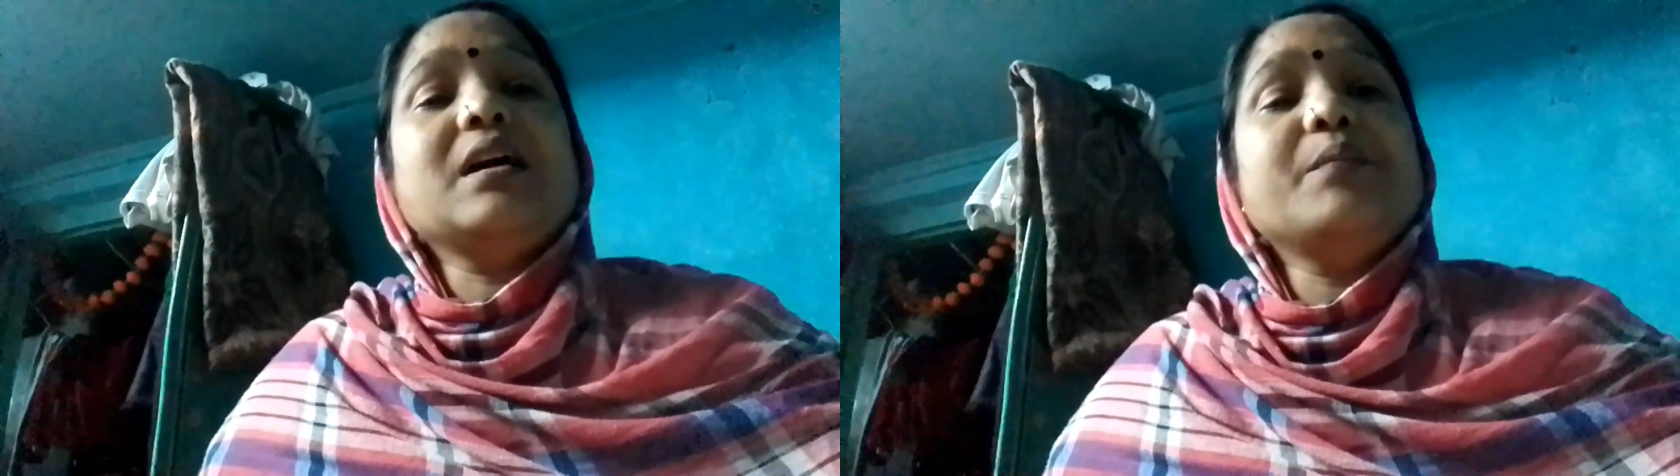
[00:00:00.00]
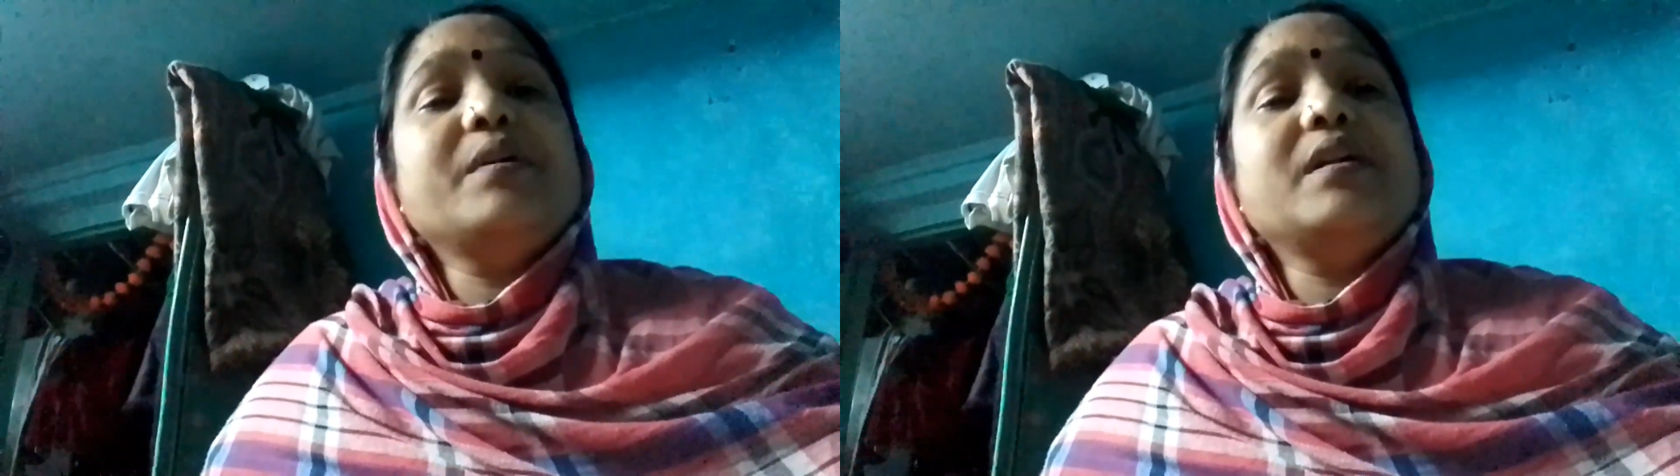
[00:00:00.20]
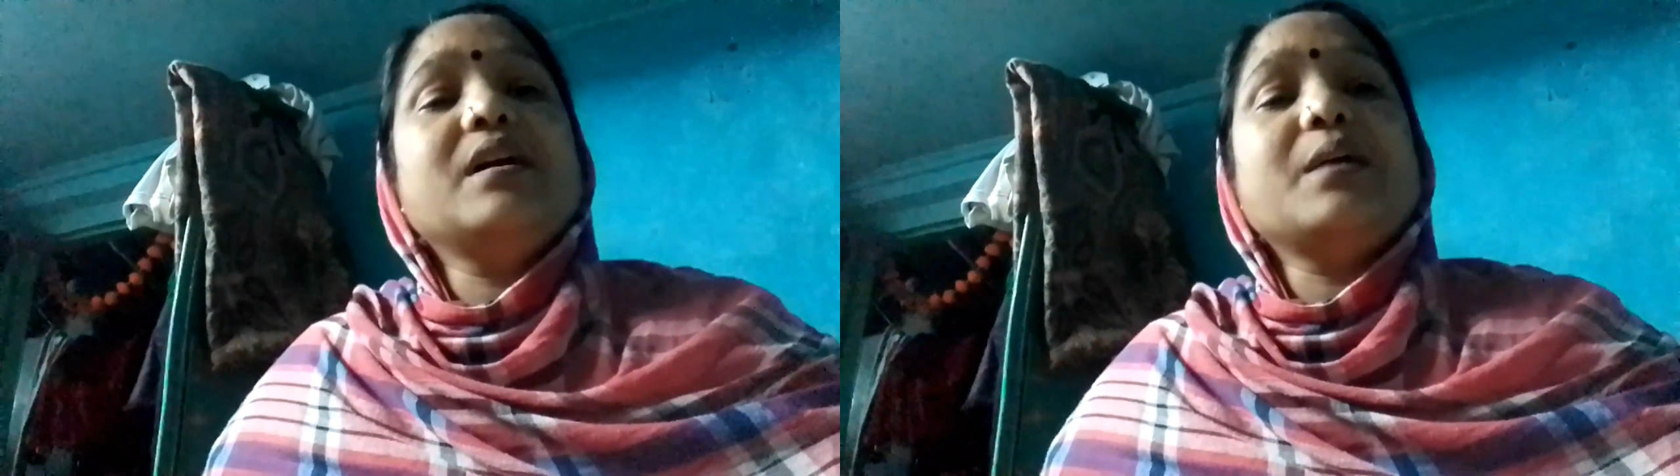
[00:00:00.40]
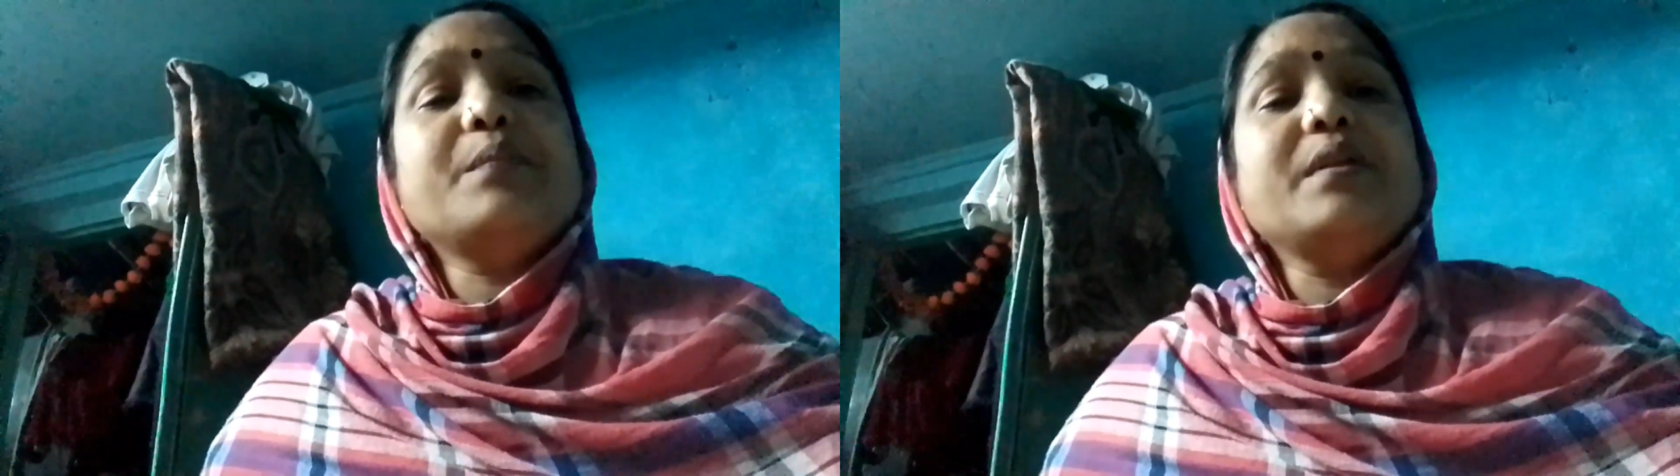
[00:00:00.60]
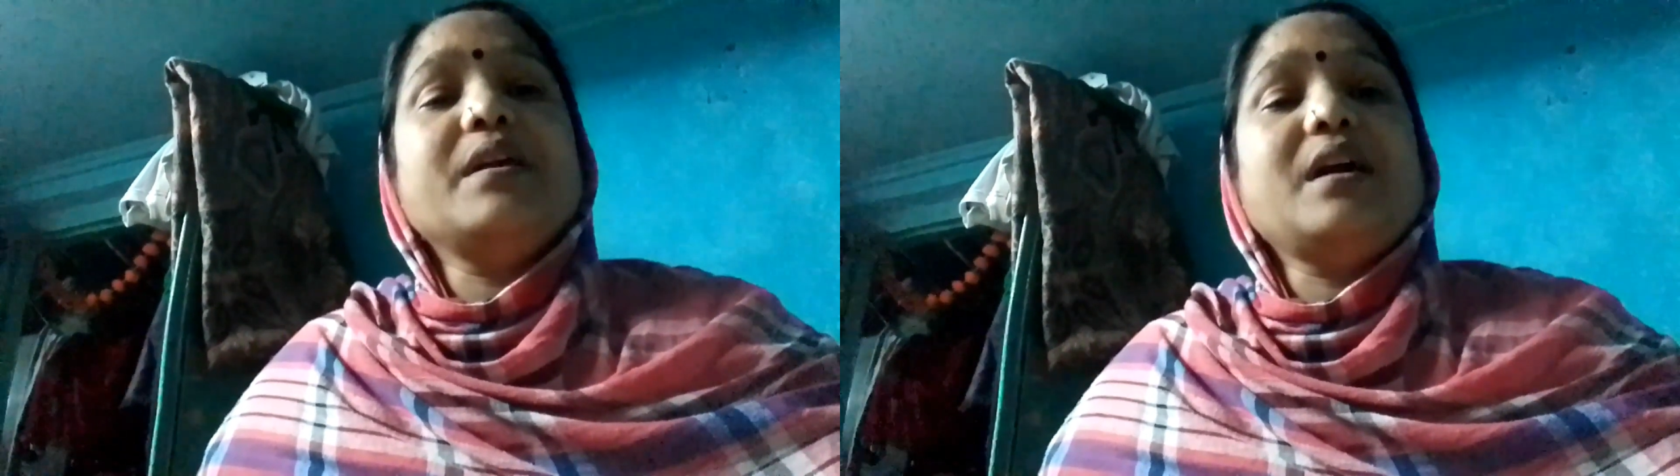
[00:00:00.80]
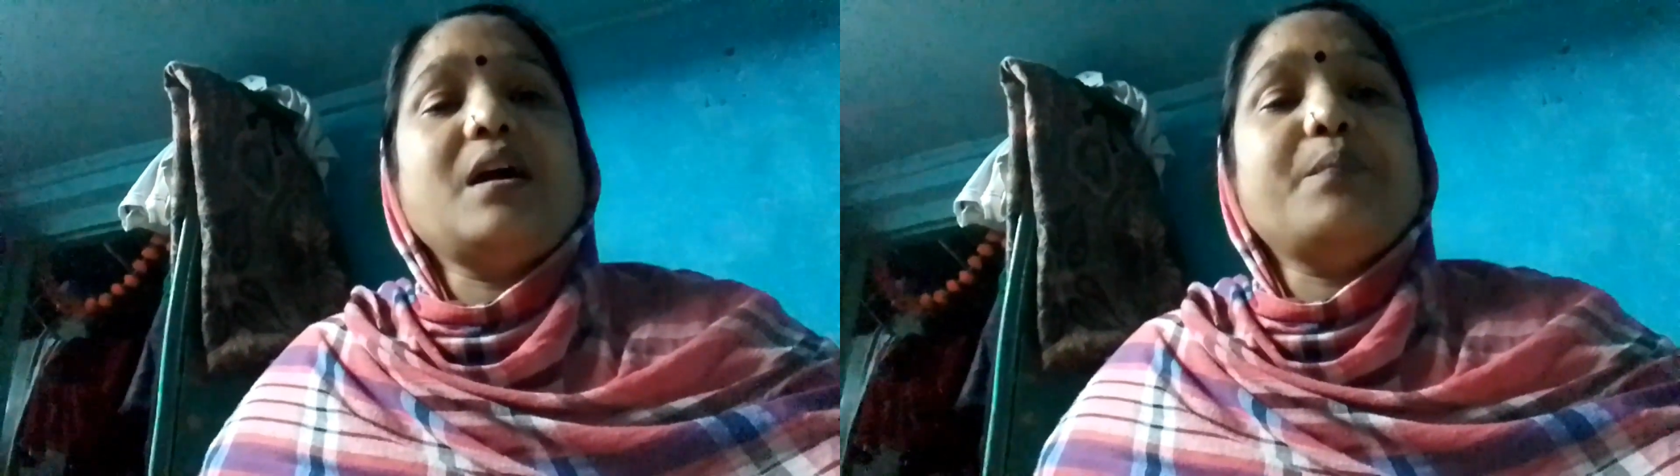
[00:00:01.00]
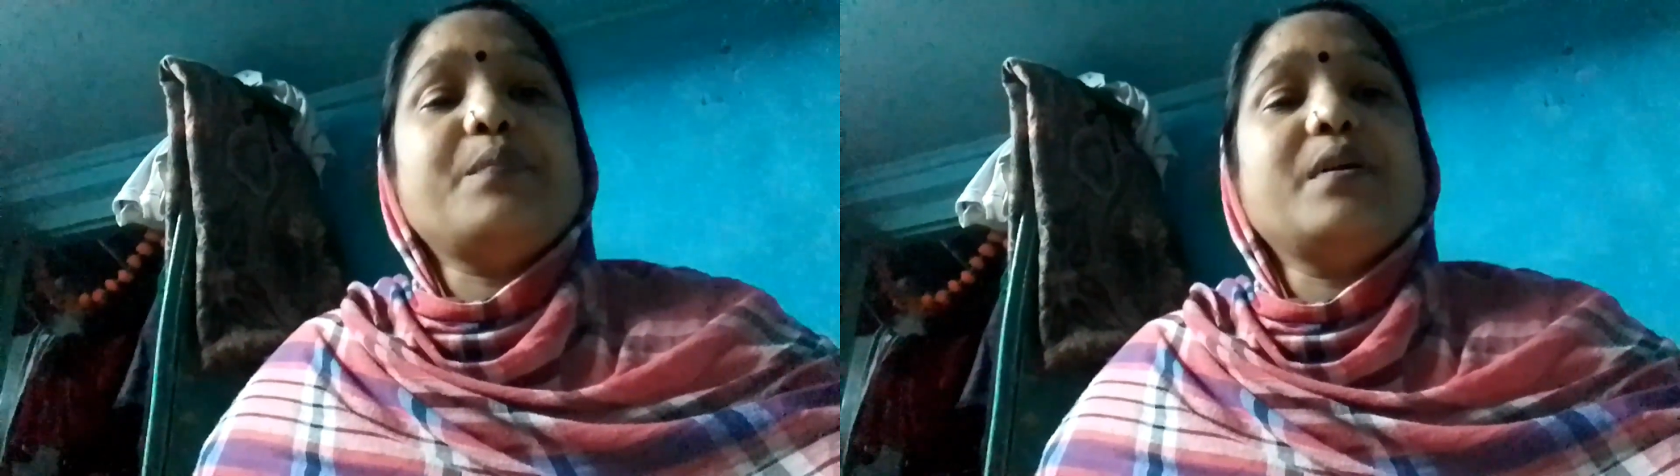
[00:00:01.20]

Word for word: घमंड अपने आप